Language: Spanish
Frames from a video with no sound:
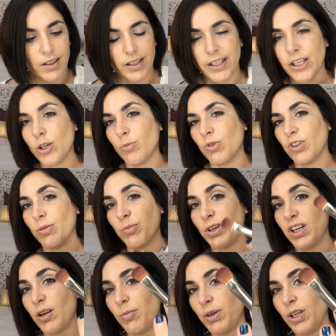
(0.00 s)
Y como
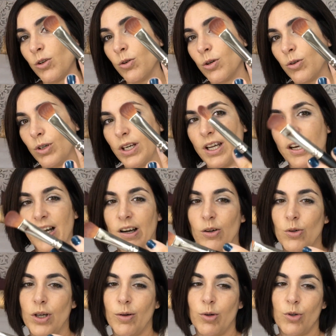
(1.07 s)
siempre lo aplico con la,
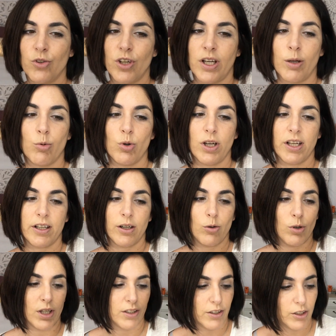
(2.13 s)
con la brocha de buleje,
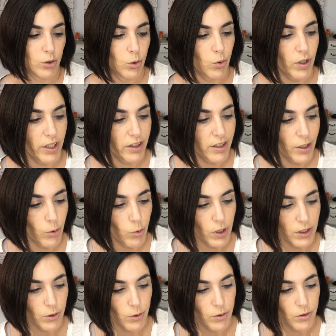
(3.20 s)
con la
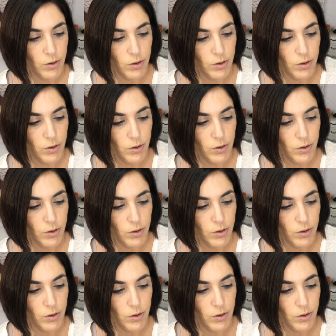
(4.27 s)
144.